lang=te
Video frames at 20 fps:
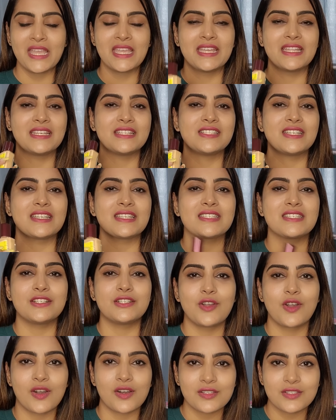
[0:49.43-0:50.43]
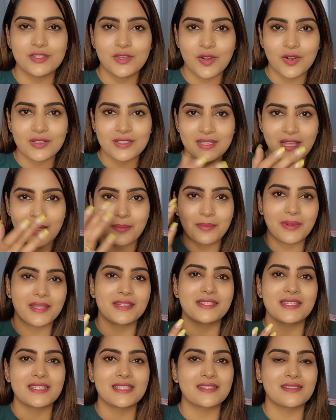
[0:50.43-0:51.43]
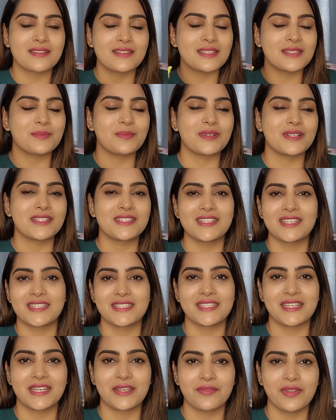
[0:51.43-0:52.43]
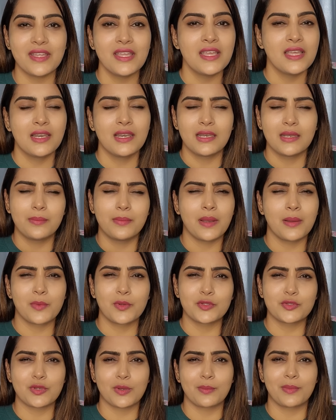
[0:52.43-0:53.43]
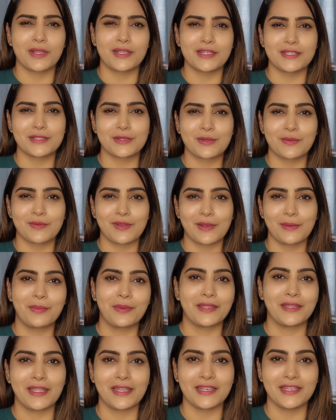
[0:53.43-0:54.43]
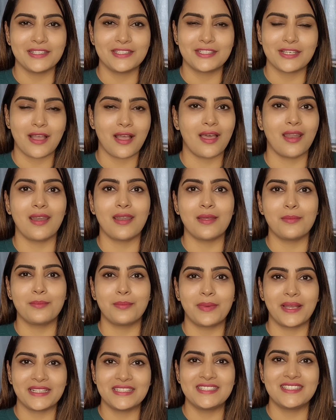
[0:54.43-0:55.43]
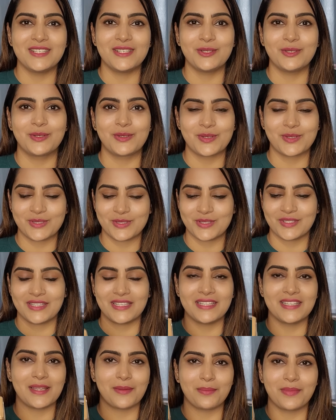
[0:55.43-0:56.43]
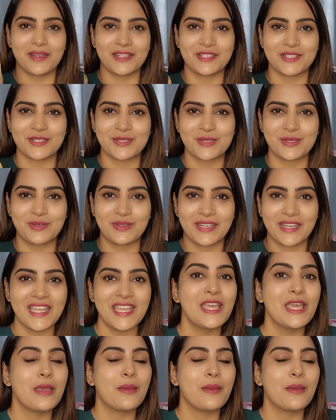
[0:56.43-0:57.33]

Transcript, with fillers: ఇది జస్ట్ డాట్స్ డాట్స్గా అప్లై చేసుకొని స్మర్చ్ చేసేయడమే లిప్ బామ్ కొంచెం అప్లై చేసుకొని వెళ్ళిపోయేదాన్ని చాలా మంచి లుక్ వస్తుంది ఇది అప్లై చేసుకుంటే